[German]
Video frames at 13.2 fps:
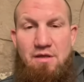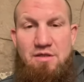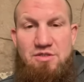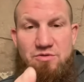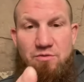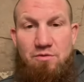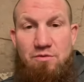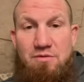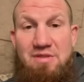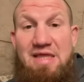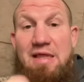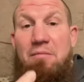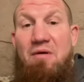So,
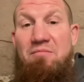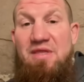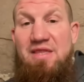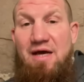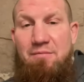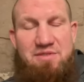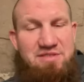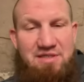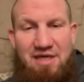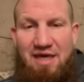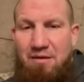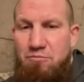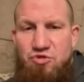den hat man mir damals gegeben.